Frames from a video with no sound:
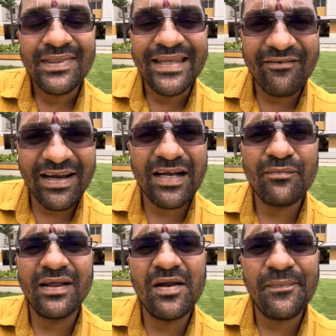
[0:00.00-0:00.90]
ఎవరైనా
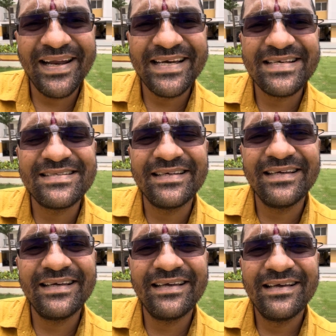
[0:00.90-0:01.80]
మనల్ని పలకరిస్తే
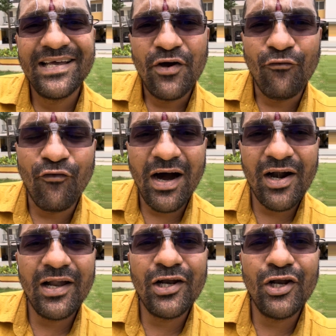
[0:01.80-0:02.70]

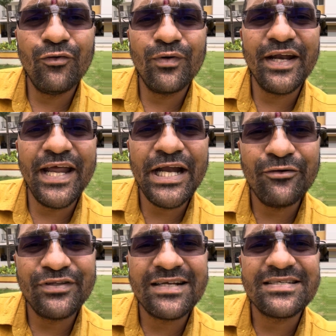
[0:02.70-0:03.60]
వాళ్ళల్లో ఉన్న నెగిటివ్
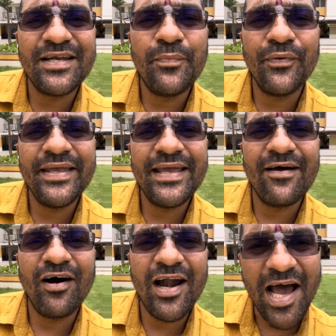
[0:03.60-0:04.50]
థాట్స్ అన్నీ పోయి
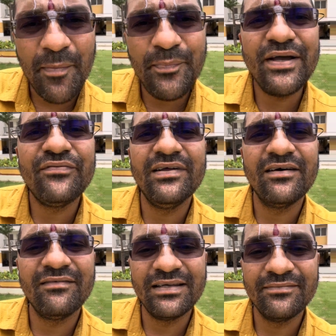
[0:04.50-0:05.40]
వాళ్ళు హ్యాపీగా ఫీల్
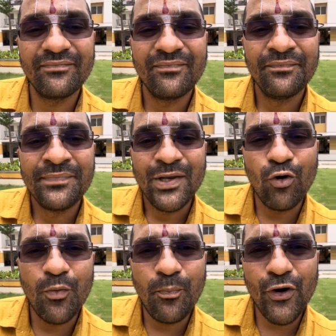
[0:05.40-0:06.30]
అవ్వాలి
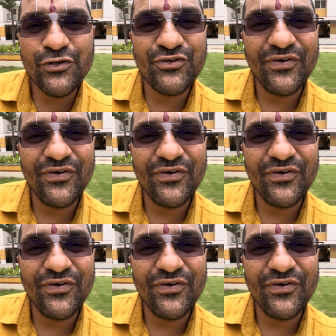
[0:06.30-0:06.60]
ఒక పాజిటివ్